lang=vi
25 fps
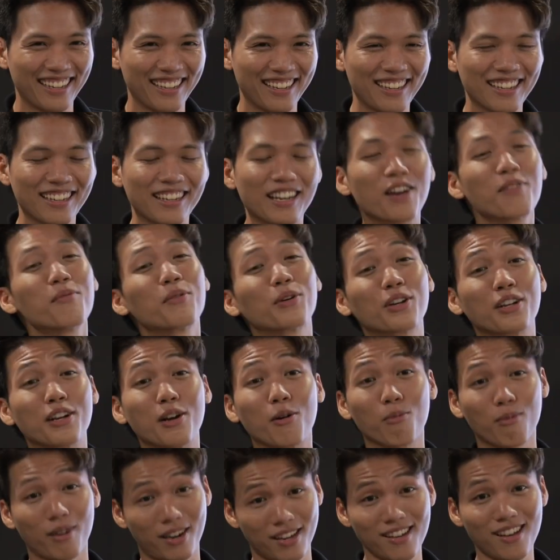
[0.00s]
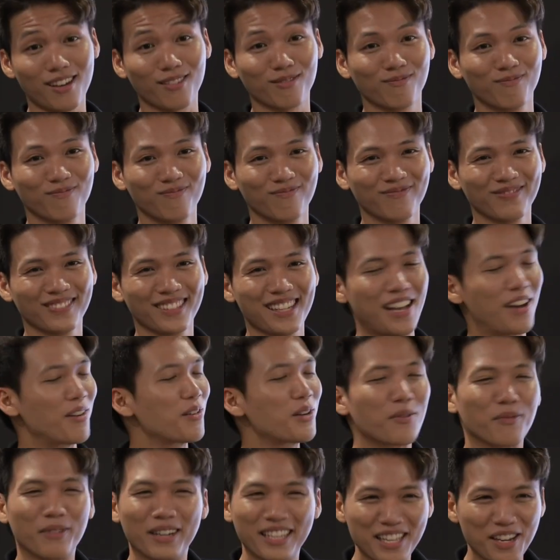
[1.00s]
tiếp rất nhiều với cả
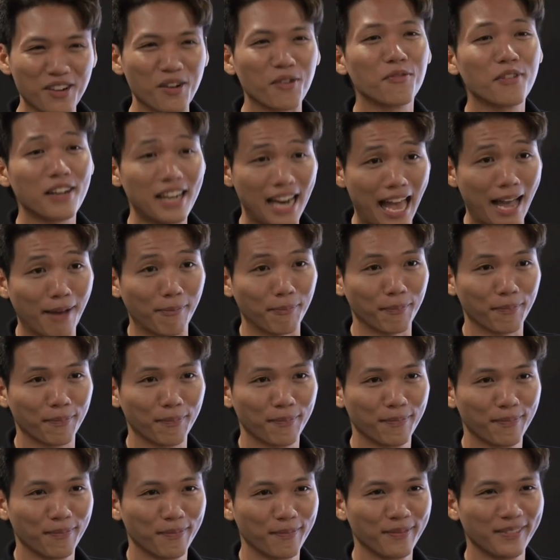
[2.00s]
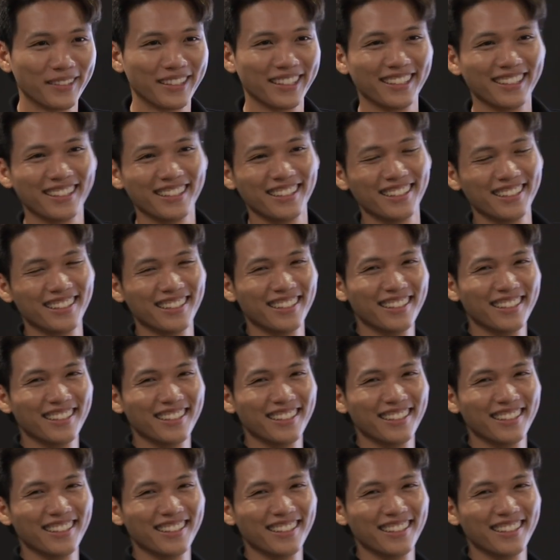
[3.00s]
khách hàng và internal teams trong quá